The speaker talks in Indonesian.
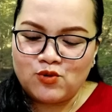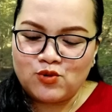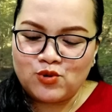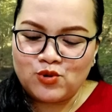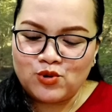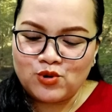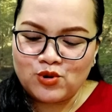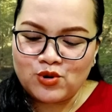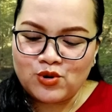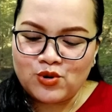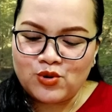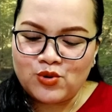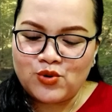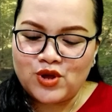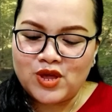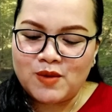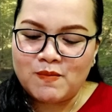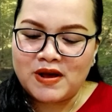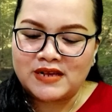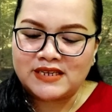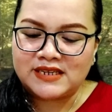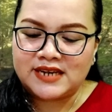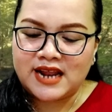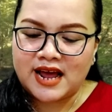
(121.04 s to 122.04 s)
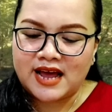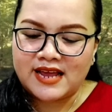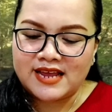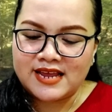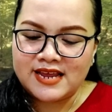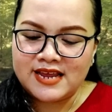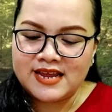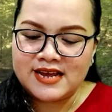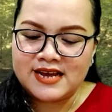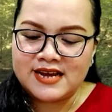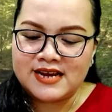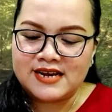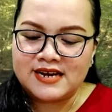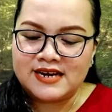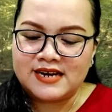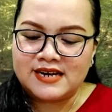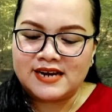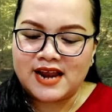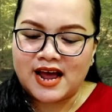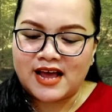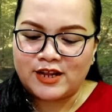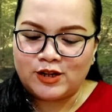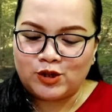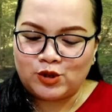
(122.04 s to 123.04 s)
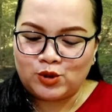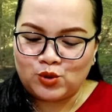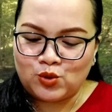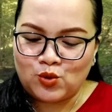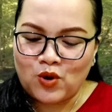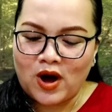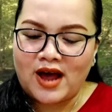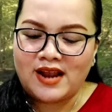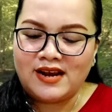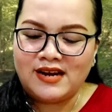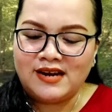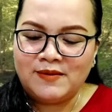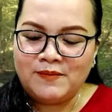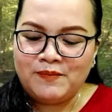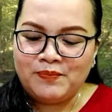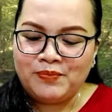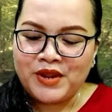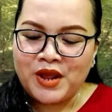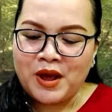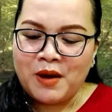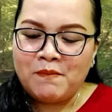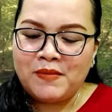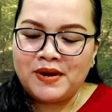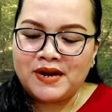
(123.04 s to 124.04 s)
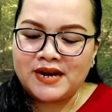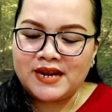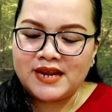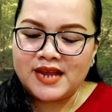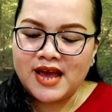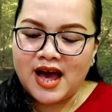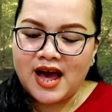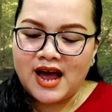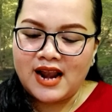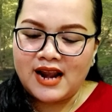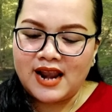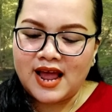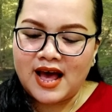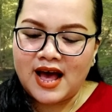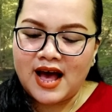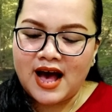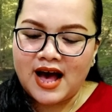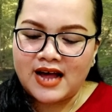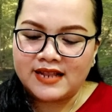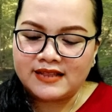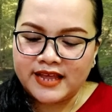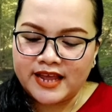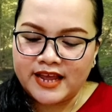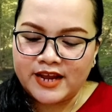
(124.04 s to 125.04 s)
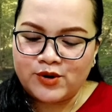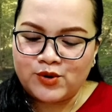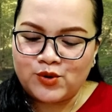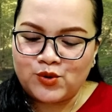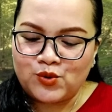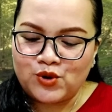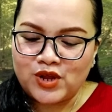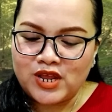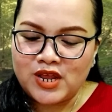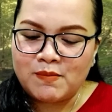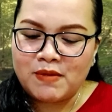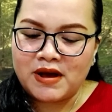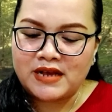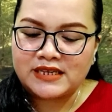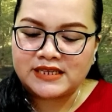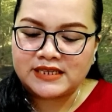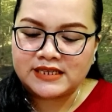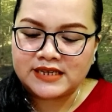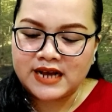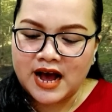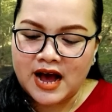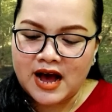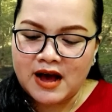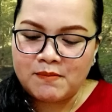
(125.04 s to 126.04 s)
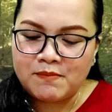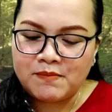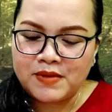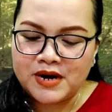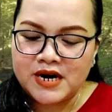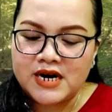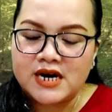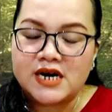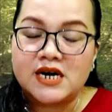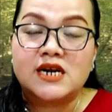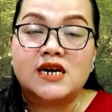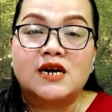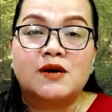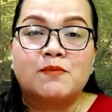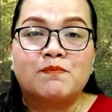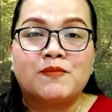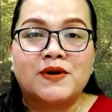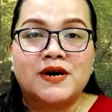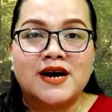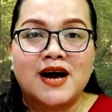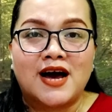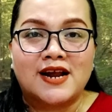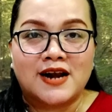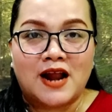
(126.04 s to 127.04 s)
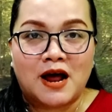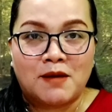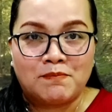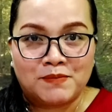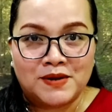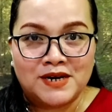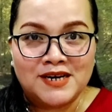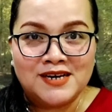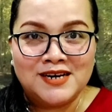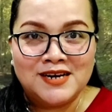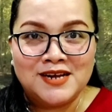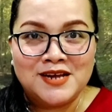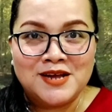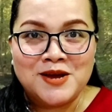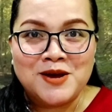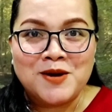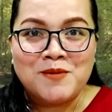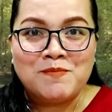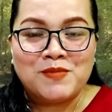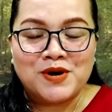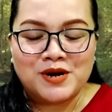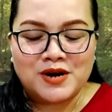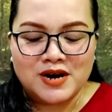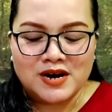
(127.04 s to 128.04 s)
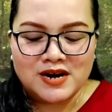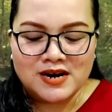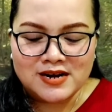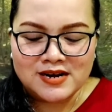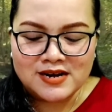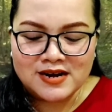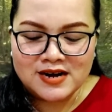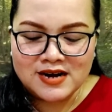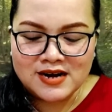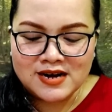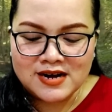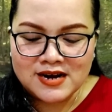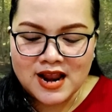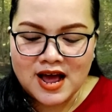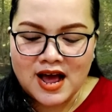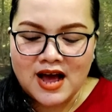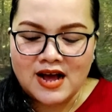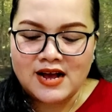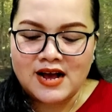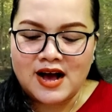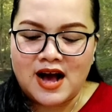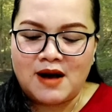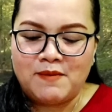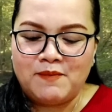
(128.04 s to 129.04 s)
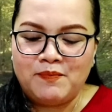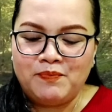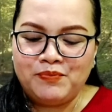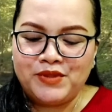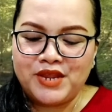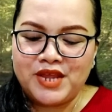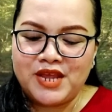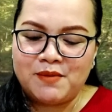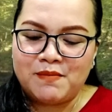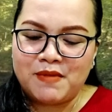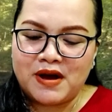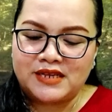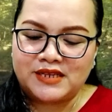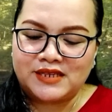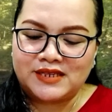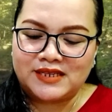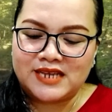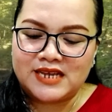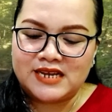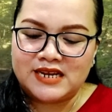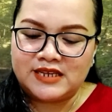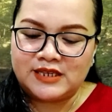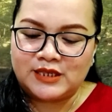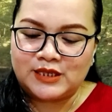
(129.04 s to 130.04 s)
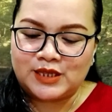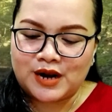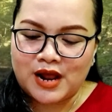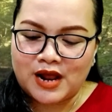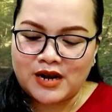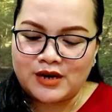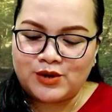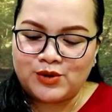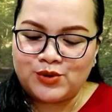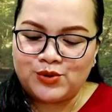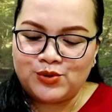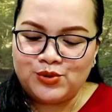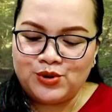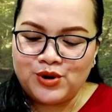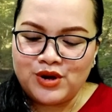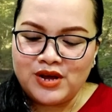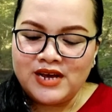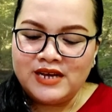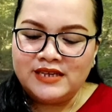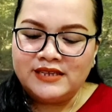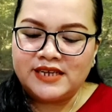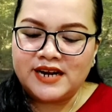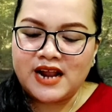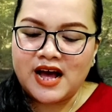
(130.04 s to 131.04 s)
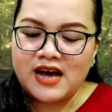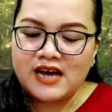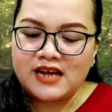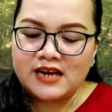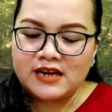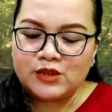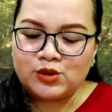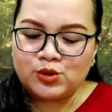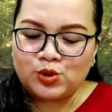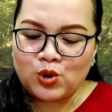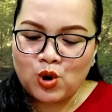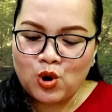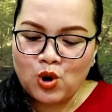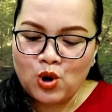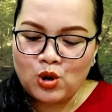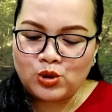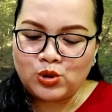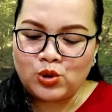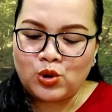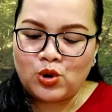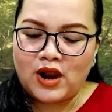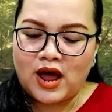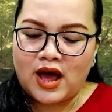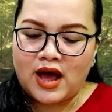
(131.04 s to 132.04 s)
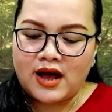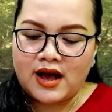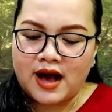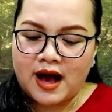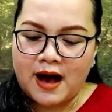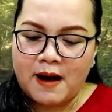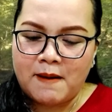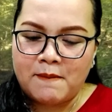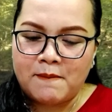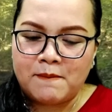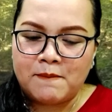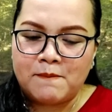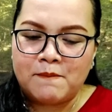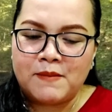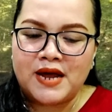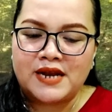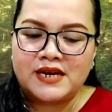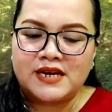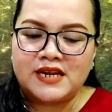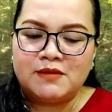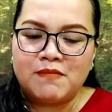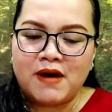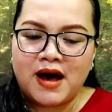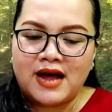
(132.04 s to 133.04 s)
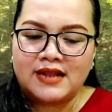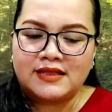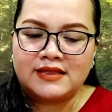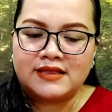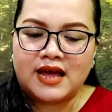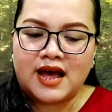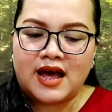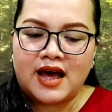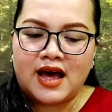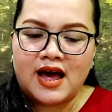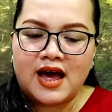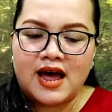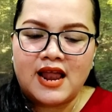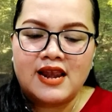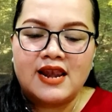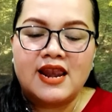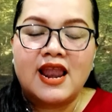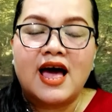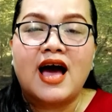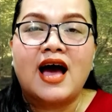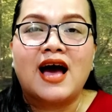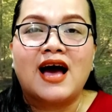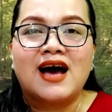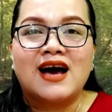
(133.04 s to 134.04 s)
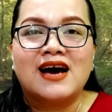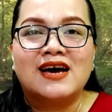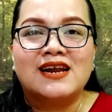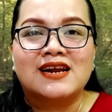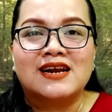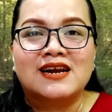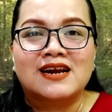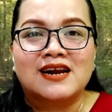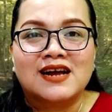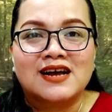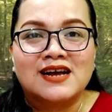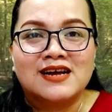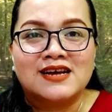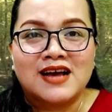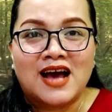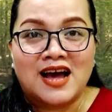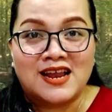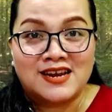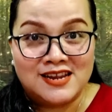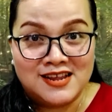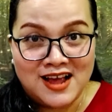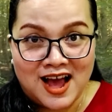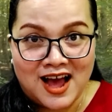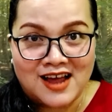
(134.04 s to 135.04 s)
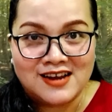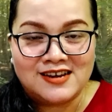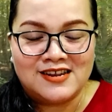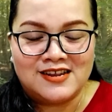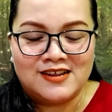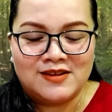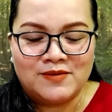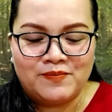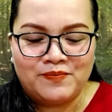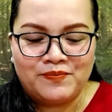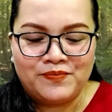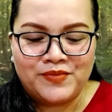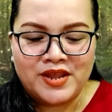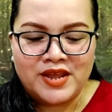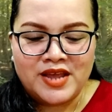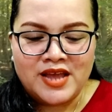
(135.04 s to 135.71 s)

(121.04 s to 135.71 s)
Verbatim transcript: ukurndu ibas dahiken dahin Tuhan, meriahlah atendu ibas kam er pengarapan, megenggenglah kam ibas kini serandu, jenah er ertotolah kam mandi bata la er ngadi-ngadi.